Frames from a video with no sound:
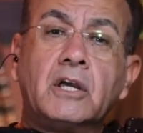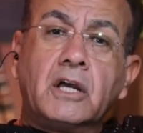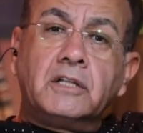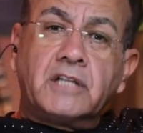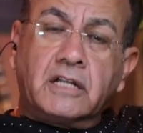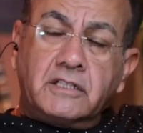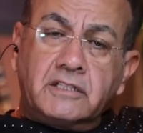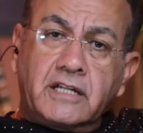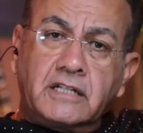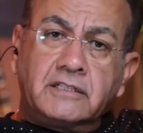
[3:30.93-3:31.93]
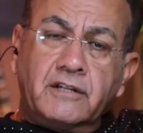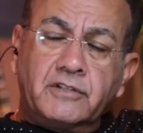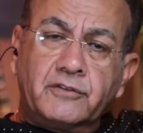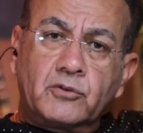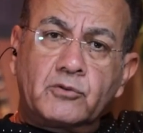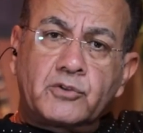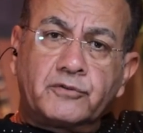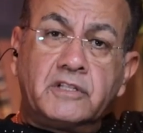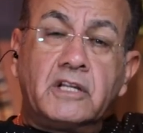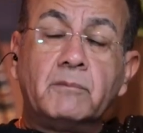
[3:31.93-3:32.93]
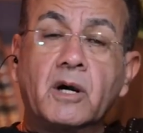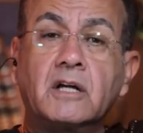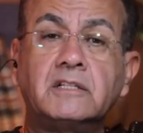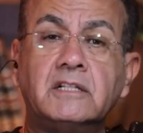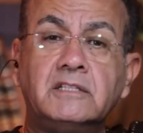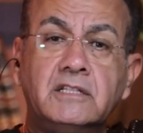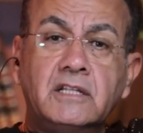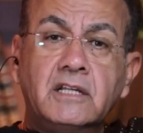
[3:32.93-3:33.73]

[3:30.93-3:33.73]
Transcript: انت حطيتي نعم. الكارت ده في تليفونه وشفتيه المقاطع دي